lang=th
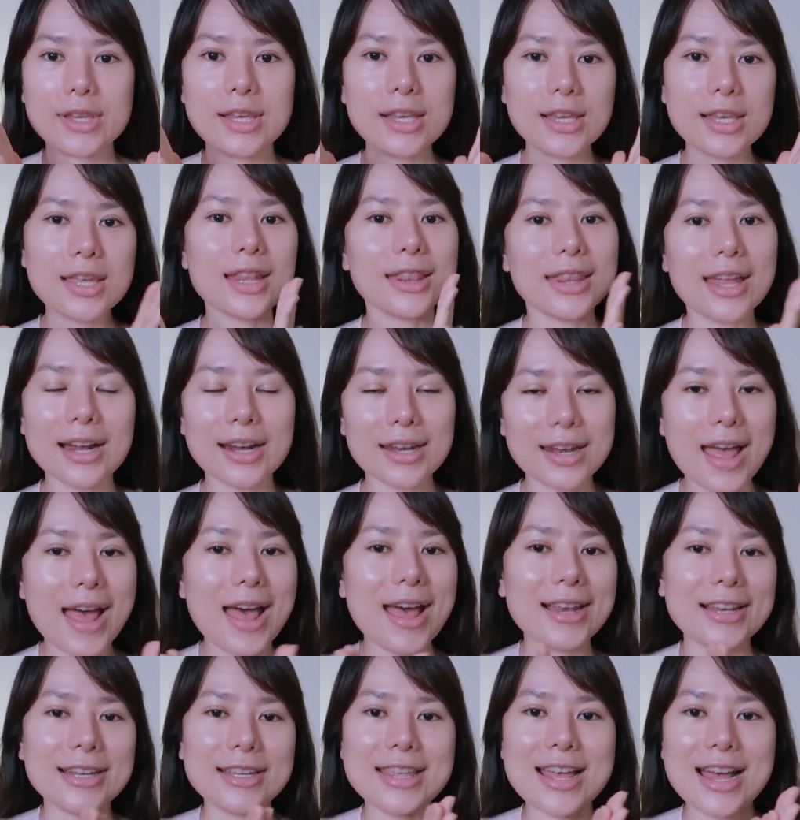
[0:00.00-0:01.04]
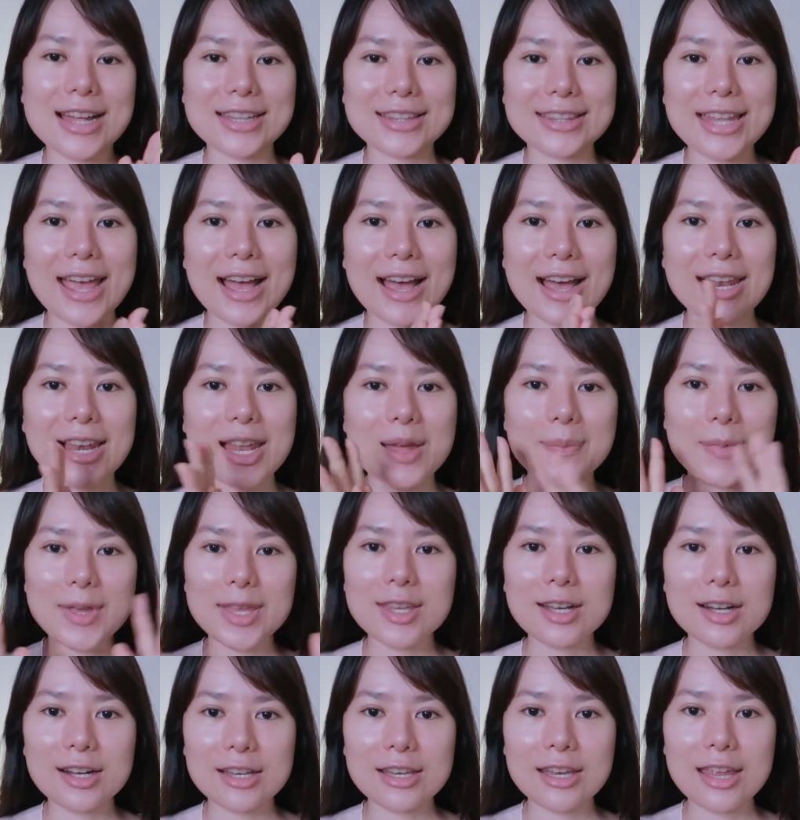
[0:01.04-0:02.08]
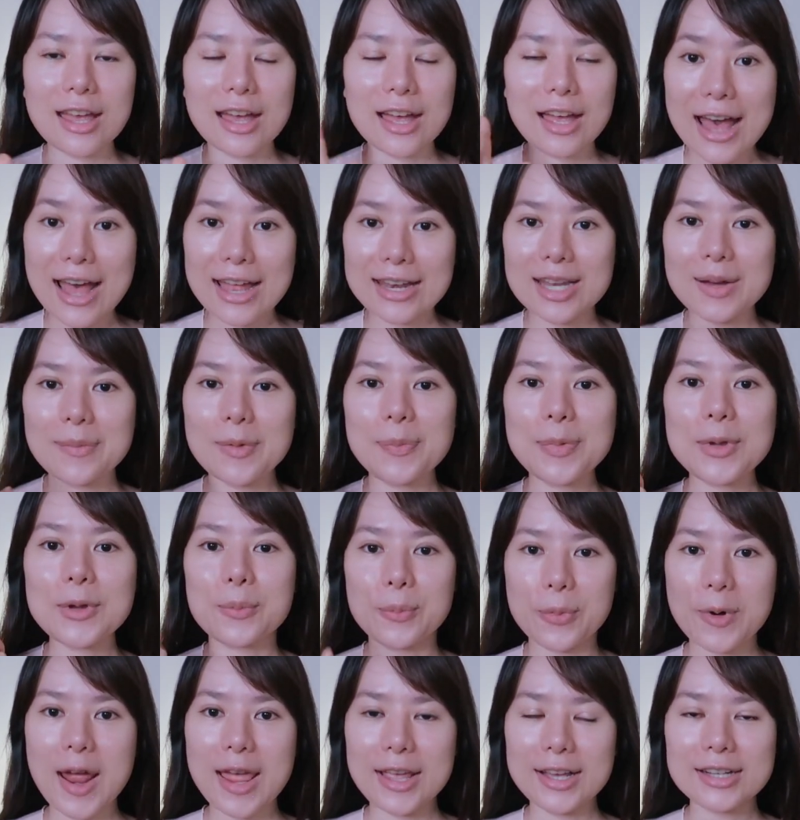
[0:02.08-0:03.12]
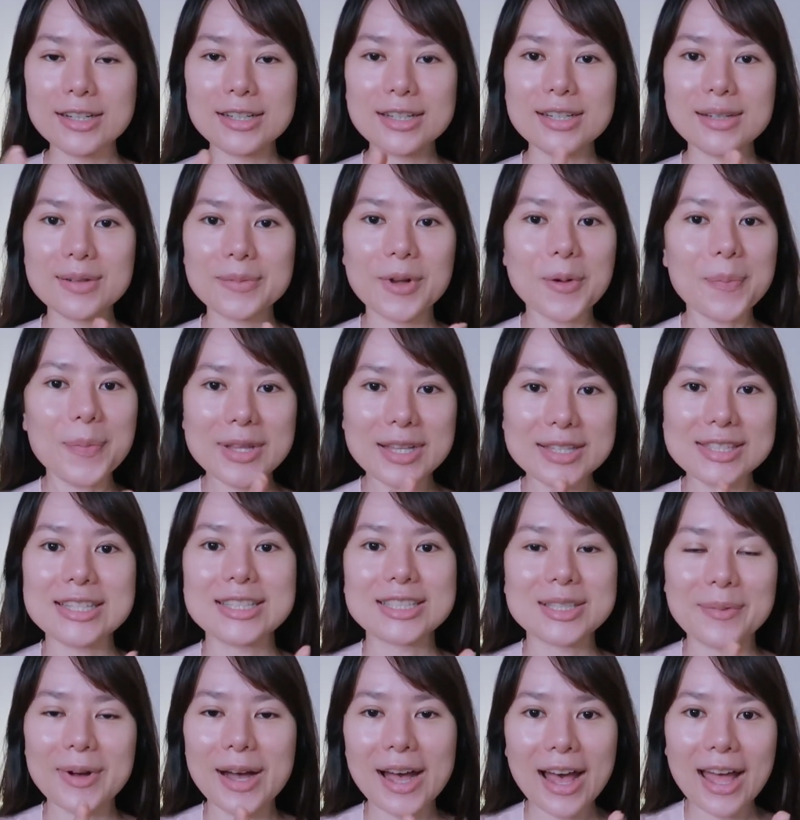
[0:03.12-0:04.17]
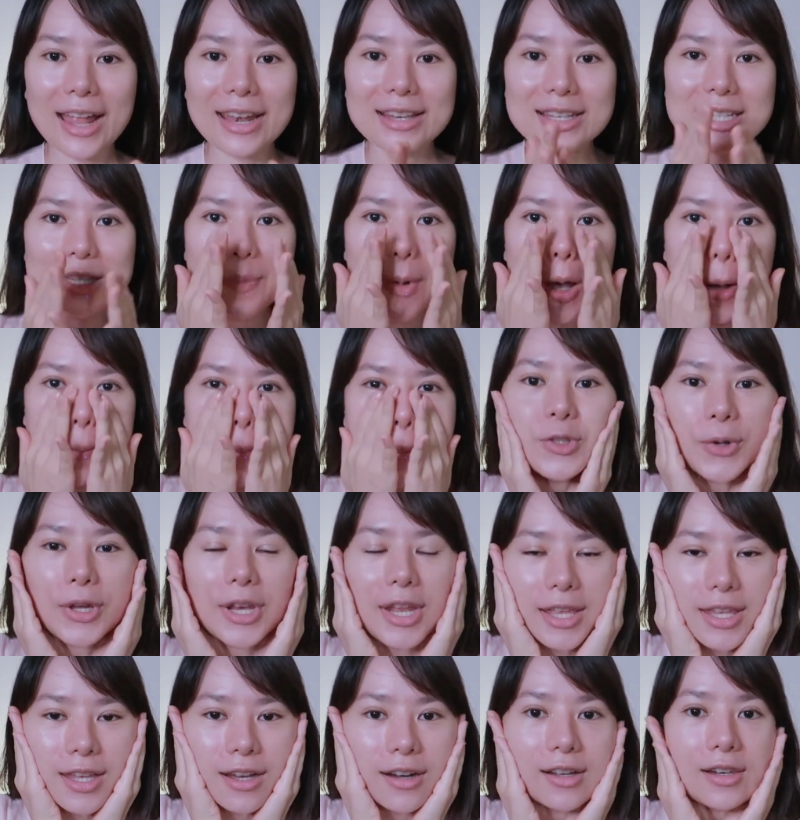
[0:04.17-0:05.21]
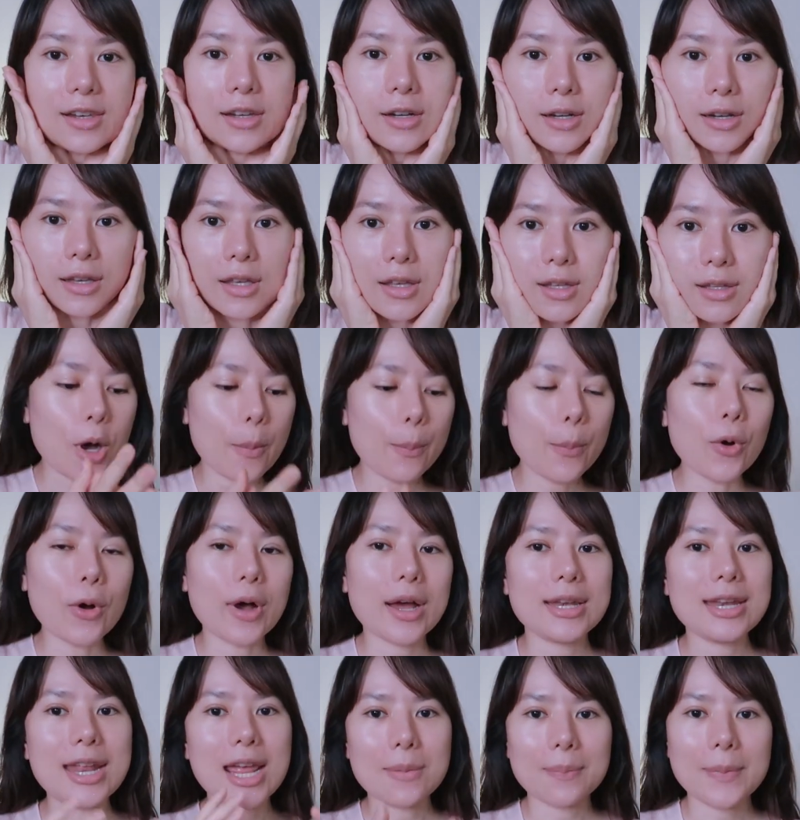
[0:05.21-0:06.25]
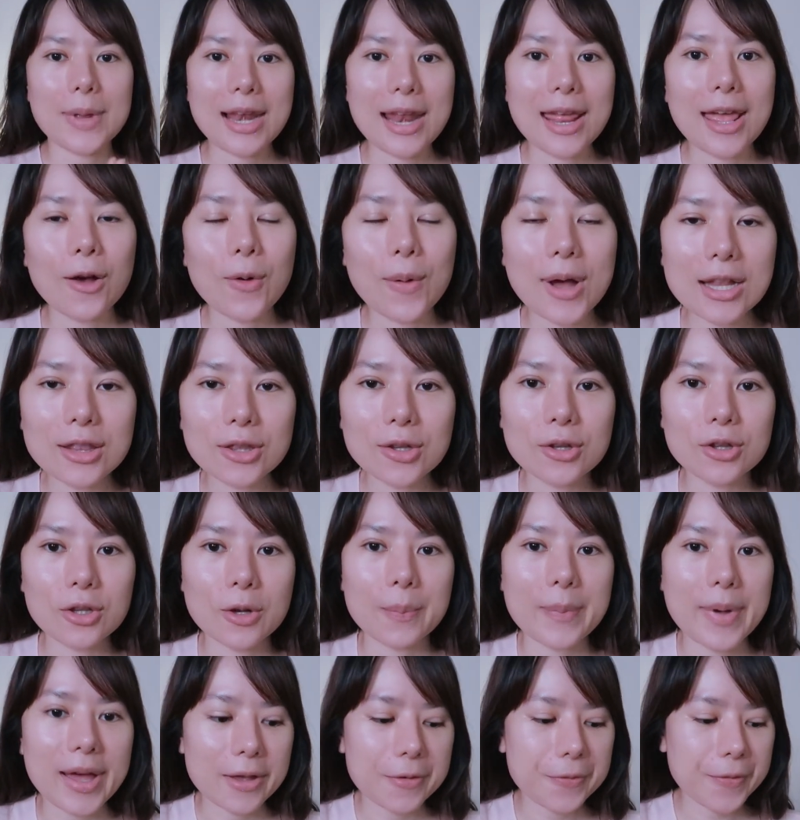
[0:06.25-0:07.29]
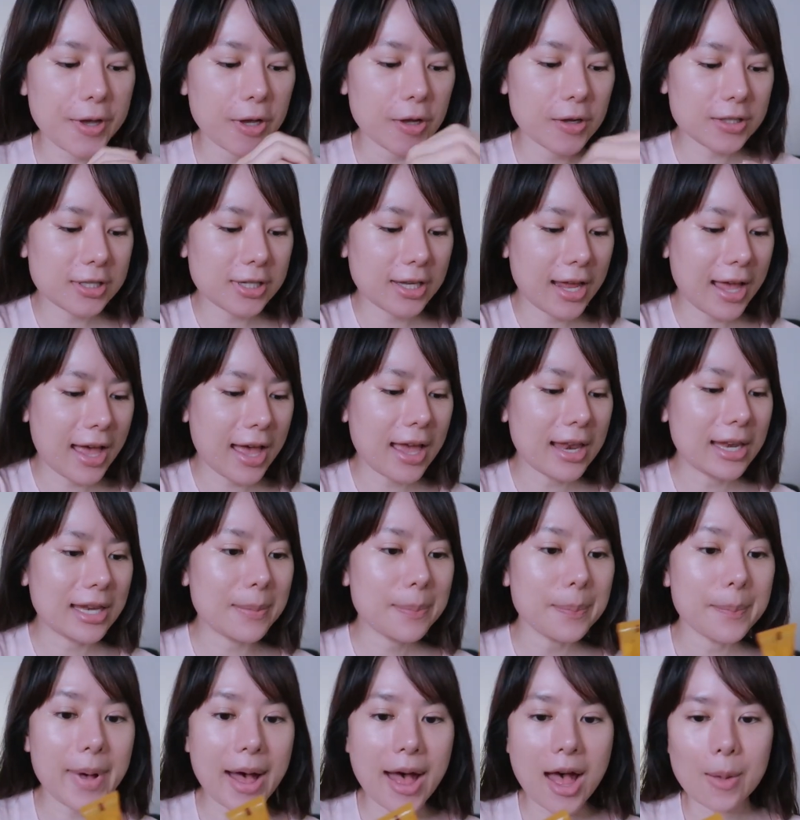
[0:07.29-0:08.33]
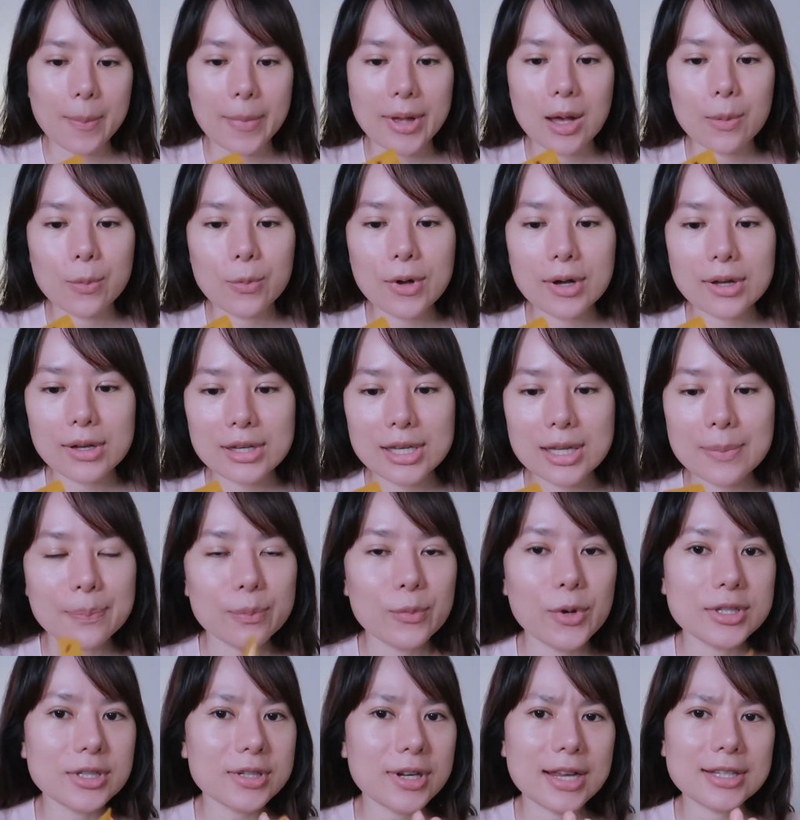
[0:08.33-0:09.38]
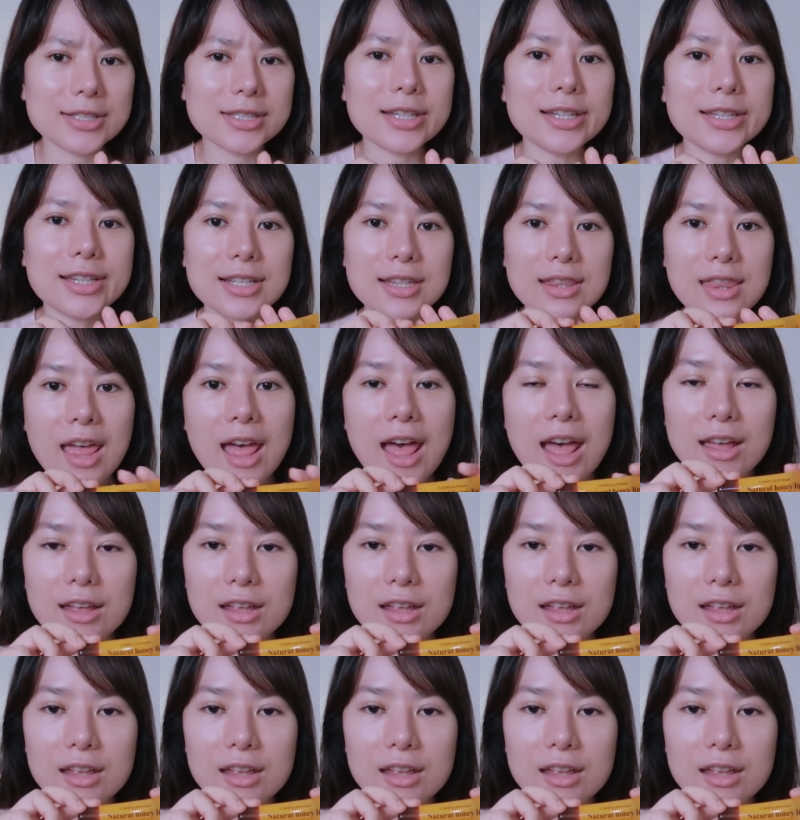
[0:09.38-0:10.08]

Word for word: ขี้เกียจแต่งหน้าหรืออยากแต่งอะไรไม่เยอะเนี่ยการทำให้ผิวไบรท์ขึ้นก็เป็นสิ่งสำคัญที่แบบช่วยได้เยอะเลยพอปกกันแดดไปแล้วขั้นตอนต่อไปฝ้ายก็จะทาลิปบาล์มค่ะพวกลิปมอยเจอไรเซอร์ต่า